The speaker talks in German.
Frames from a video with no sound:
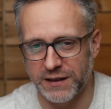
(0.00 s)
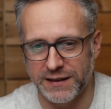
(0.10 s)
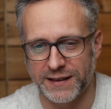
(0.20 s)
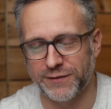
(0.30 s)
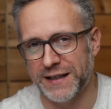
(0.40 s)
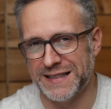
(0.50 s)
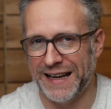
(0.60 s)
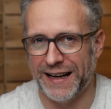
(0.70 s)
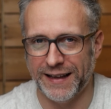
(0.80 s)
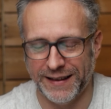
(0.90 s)
wirklich quasi
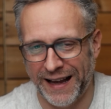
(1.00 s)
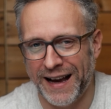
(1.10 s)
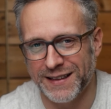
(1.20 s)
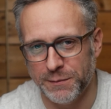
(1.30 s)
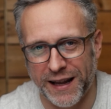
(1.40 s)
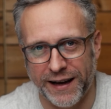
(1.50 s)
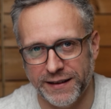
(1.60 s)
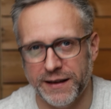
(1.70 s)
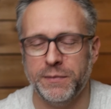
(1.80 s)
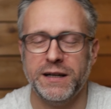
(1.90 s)
nach dem
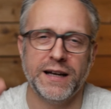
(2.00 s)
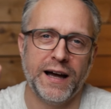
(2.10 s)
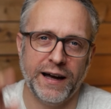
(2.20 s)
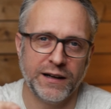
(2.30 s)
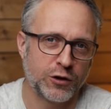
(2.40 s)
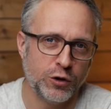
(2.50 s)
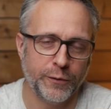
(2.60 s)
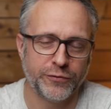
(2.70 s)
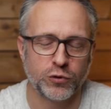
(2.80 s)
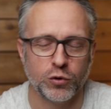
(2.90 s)
Laden der Bilder einen
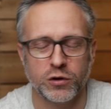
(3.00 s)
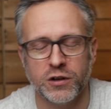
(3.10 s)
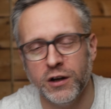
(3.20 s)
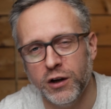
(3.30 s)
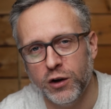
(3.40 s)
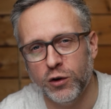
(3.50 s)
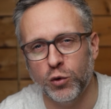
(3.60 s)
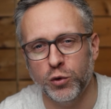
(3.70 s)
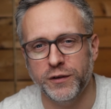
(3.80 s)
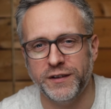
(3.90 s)
Knopf drückt
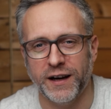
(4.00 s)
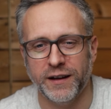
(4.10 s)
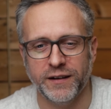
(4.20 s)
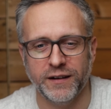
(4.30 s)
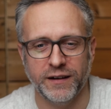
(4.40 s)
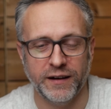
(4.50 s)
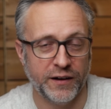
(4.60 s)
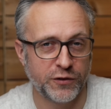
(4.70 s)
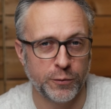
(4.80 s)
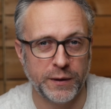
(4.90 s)
und dann äh,
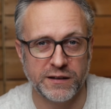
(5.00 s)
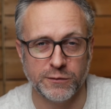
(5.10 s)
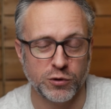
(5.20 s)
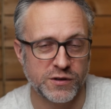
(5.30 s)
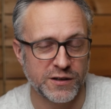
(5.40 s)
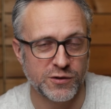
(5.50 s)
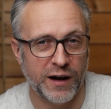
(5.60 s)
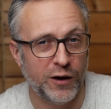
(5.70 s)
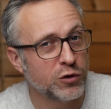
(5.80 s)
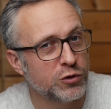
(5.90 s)

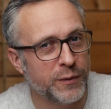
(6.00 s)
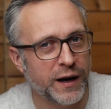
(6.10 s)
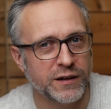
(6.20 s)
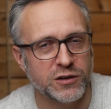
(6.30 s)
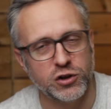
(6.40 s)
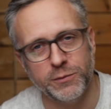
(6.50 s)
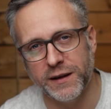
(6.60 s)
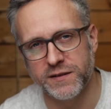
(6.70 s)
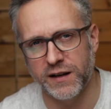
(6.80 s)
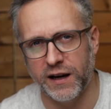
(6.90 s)
AstroPixel-Prozessor automatisch die
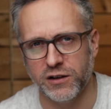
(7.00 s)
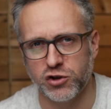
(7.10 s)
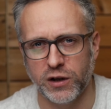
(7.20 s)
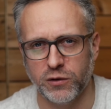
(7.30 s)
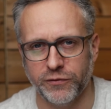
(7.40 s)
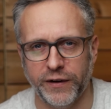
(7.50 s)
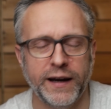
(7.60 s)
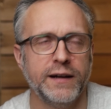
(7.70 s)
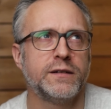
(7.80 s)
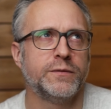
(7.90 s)
besten Einstellungen
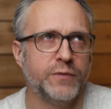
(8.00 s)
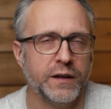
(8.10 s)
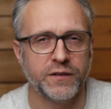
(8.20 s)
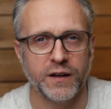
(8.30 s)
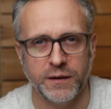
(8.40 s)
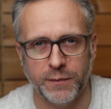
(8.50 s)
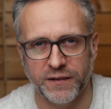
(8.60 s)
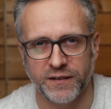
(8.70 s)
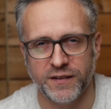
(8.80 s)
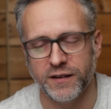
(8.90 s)
wählt, wenn es denn die
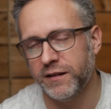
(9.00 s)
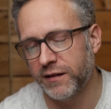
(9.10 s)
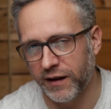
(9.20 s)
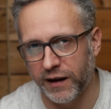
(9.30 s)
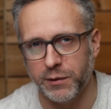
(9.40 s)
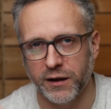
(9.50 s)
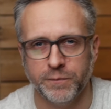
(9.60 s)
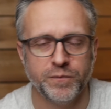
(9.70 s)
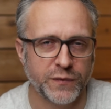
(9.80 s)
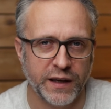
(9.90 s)
besten sind,
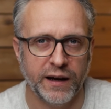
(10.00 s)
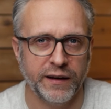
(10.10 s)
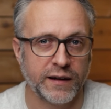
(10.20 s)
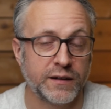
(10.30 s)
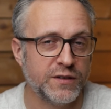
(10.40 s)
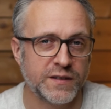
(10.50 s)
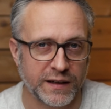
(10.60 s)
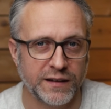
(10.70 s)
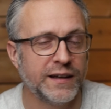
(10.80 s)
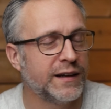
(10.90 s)
aber ja, nach gewissen
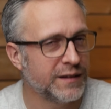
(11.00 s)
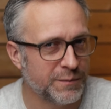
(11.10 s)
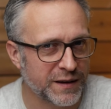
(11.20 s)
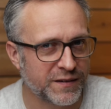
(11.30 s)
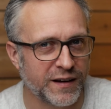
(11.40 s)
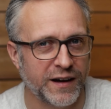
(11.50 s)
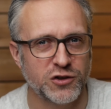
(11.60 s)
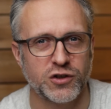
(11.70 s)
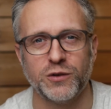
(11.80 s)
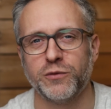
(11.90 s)
Kriterien die besten
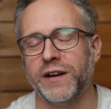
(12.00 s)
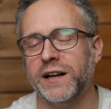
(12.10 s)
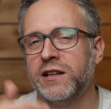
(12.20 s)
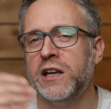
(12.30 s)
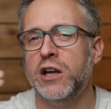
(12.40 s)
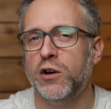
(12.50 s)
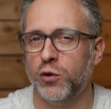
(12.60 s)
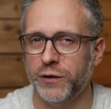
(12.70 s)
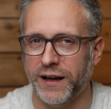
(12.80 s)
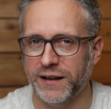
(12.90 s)
Einstellungen wählt
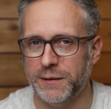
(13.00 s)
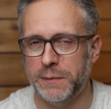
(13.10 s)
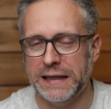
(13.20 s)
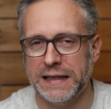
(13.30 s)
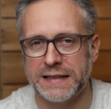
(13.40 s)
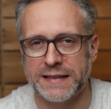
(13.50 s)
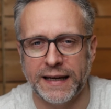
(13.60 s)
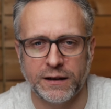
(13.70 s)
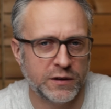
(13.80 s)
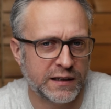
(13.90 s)
und dann die Bilder
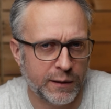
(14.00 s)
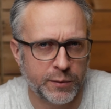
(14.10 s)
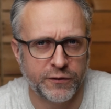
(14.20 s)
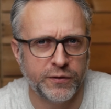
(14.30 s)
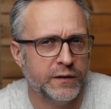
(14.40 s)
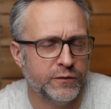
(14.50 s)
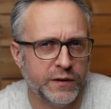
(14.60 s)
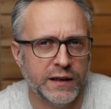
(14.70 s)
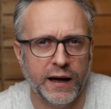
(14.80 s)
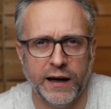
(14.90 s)
stackt. Und ich glaube, das finden
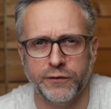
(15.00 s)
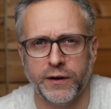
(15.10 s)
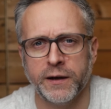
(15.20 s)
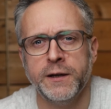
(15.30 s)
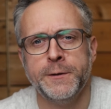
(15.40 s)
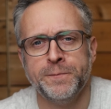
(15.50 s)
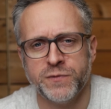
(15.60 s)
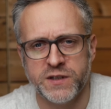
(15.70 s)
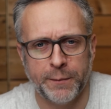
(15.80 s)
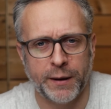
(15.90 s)
viele einfach
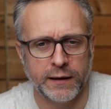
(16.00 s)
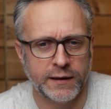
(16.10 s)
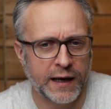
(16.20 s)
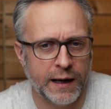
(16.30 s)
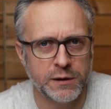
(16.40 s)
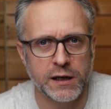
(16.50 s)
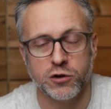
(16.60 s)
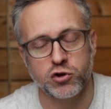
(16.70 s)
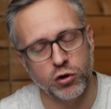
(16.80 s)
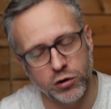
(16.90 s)
sehr praktikabel,
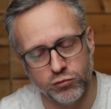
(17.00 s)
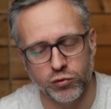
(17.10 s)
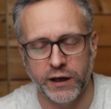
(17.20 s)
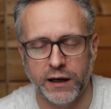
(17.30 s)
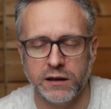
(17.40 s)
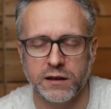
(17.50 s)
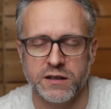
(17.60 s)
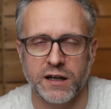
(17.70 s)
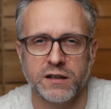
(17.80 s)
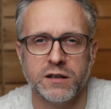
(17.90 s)
ganz toll und ehrlich
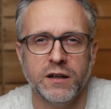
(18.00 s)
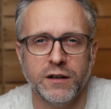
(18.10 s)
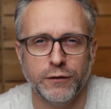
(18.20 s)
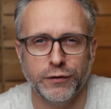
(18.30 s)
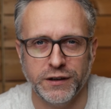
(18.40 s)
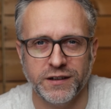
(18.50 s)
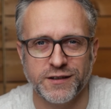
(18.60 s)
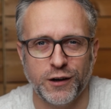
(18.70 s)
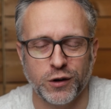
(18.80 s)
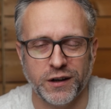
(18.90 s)
gesagt finde ich
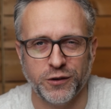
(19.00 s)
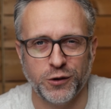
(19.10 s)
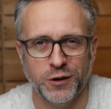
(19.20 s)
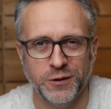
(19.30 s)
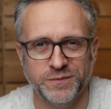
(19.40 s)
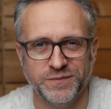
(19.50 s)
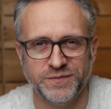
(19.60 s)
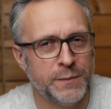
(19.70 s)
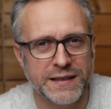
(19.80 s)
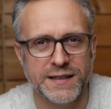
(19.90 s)
das auch ganz toll.
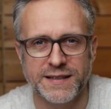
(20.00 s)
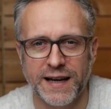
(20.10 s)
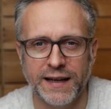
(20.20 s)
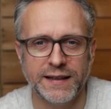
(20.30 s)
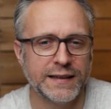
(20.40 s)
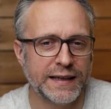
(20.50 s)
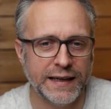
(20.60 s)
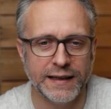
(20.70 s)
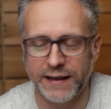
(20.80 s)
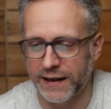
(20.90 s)
PixInsight
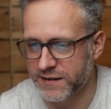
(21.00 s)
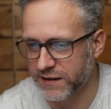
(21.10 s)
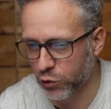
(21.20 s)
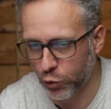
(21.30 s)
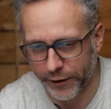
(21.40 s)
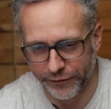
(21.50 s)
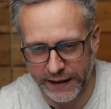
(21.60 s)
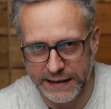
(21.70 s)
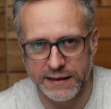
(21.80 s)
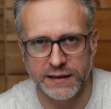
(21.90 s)
hingegen, da ist die
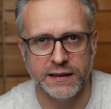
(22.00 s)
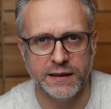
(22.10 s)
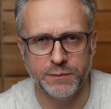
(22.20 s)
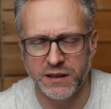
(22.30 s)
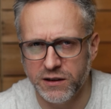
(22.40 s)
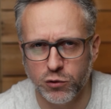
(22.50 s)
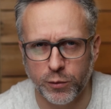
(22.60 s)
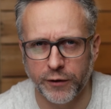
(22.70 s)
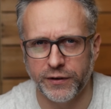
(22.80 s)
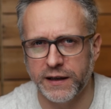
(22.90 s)
Oberfläche, die
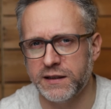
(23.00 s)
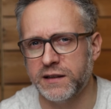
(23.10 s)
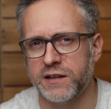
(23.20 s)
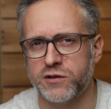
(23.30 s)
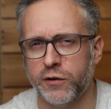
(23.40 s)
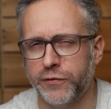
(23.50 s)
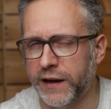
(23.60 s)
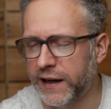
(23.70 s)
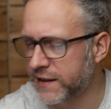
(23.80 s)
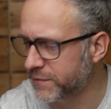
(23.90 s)
Bedienoberfläche der
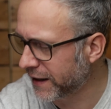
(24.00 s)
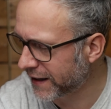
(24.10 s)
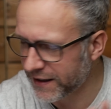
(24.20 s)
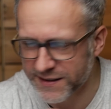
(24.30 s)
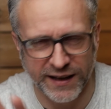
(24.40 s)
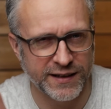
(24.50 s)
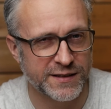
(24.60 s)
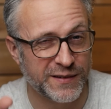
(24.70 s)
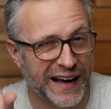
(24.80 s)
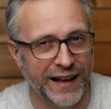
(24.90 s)
Software erstmal ganz
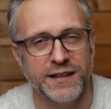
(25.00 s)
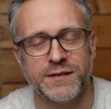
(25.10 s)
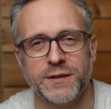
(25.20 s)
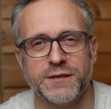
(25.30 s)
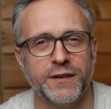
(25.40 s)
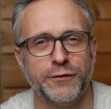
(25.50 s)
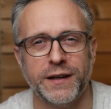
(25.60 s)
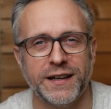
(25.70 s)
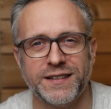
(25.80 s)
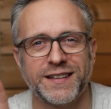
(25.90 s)
anders wie alles, was wir
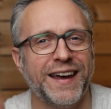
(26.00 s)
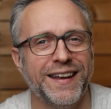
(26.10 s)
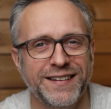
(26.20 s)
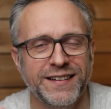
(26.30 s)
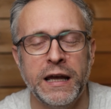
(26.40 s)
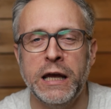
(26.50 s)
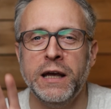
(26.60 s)
vielleicht kennen.